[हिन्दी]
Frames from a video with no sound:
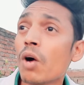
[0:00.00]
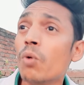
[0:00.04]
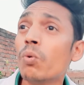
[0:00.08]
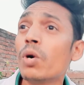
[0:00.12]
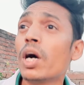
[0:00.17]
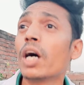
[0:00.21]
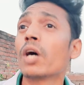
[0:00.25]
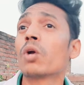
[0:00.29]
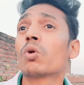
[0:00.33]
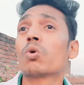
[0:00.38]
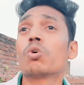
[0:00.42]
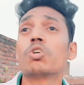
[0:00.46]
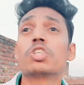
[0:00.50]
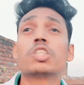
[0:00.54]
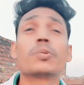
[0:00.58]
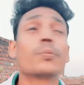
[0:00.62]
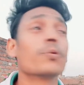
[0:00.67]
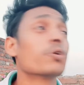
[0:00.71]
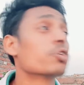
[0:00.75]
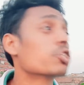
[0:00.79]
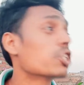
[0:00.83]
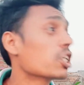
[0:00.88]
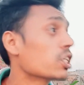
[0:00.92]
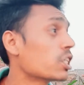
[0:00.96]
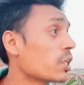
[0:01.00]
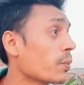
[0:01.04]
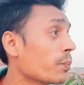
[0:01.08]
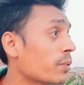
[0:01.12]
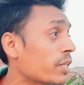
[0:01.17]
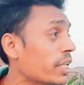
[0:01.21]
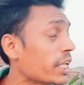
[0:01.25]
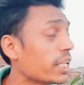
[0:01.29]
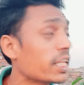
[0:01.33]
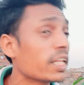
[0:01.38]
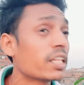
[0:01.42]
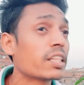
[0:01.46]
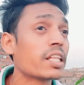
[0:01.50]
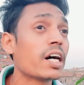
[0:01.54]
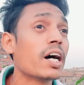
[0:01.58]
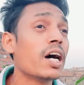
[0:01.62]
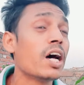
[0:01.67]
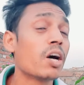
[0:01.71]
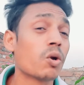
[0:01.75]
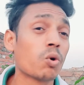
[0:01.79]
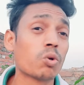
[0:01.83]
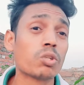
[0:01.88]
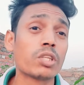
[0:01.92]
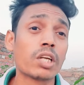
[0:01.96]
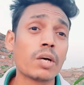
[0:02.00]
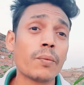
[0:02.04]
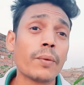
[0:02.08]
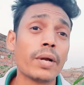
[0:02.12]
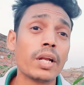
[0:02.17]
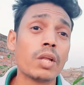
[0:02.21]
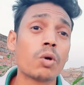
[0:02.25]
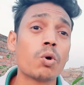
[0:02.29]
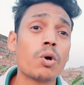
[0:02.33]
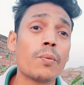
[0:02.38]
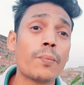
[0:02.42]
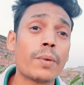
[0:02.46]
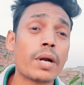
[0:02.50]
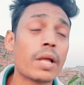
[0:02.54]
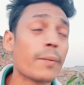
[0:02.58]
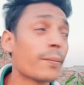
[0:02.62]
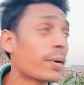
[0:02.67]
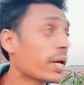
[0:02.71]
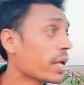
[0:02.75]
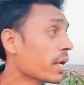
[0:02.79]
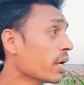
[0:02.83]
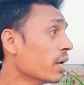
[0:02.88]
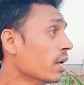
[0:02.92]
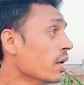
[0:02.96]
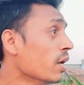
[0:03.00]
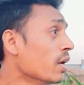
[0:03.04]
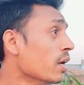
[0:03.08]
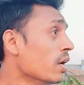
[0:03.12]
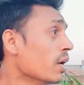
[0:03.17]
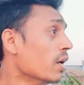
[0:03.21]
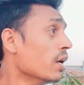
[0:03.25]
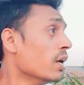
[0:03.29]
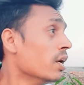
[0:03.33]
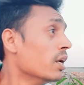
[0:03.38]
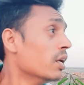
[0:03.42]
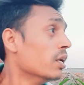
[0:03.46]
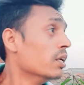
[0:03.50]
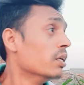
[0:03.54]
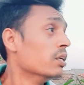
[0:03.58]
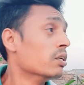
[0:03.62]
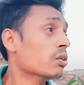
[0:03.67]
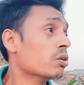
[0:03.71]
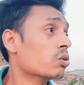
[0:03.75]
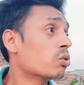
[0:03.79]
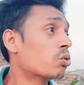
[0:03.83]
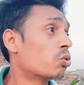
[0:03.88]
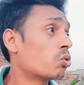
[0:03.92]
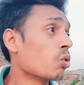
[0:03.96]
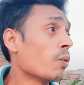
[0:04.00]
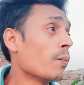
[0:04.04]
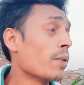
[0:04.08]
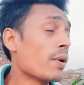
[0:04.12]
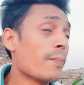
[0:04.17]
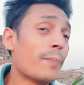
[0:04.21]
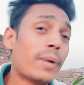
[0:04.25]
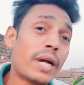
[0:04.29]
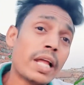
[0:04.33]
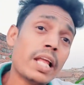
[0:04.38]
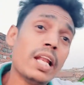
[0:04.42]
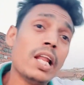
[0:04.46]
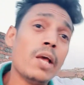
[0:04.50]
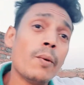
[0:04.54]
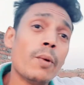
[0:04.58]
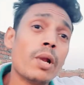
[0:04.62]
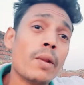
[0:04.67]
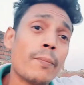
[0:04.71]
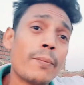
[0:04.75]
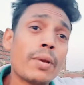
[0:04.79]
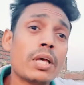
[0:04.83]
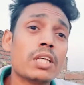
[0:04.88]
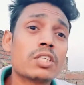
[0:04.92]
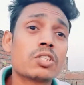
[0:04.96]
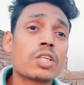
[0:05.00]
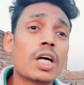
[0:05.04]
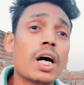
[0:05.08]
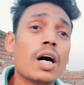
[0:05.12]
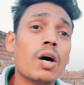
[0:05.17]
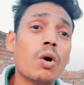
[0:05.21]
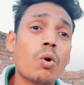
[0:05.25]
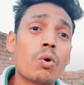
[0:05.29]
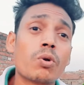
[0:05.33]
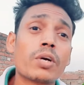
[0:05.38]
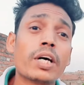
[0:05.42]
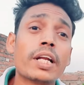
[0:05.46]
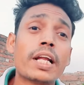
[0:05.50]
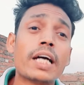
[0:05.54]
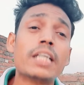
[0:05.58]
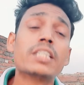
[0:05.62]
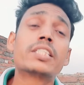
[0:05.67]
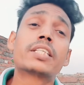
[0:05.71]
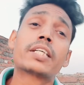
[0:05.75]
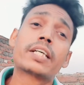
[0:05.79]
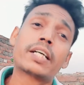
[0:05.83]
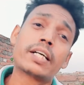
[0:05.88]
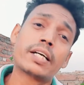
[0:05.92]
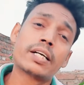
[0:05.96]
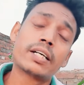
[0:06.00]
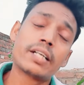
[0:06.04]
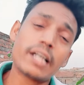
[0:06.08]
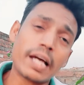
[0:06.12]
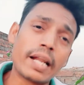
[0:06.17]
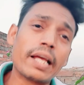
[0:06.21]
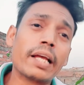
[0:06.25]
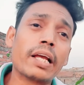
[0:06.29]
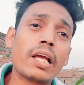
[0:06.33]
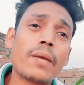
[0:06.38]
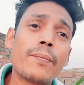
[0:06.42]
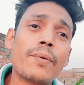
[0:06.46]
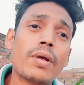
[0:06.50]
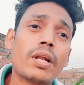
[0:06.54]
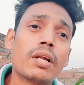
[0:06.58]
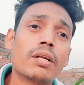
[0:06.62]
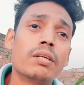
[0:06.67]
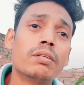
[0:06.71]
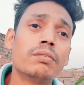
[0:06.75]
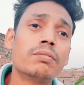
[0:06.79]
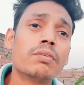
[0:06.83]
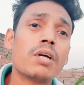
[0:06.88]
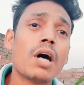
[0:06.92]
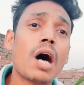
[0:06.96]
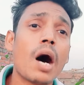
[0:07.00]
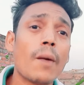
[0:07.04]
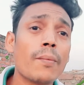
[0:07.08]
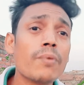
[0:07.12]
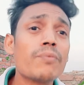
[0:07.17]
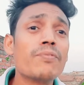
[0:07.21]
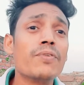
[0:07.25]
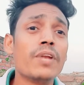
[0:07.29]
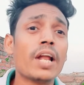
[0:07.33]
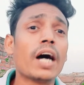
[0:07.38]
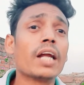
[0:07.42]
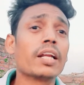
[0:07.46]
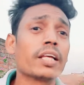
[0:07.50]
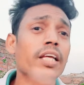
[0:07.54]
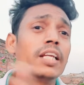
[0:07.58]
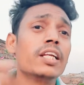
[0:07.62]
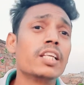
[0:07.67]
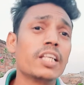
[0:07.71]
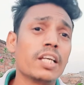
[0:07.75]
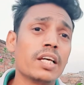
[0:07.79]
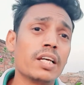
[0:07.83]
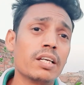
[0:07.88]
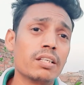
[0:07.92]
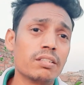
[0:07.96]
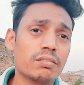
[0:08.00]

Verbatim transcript: हूँ अगर कोई स्पॉन्सरशिप दे देता है रोहतक वाले कोई बड़े बड़े तो मैं बड़े लेवल पे इसका ऑर्गेनाइज करेंगे फिर अभी फ़िलहाल के लिए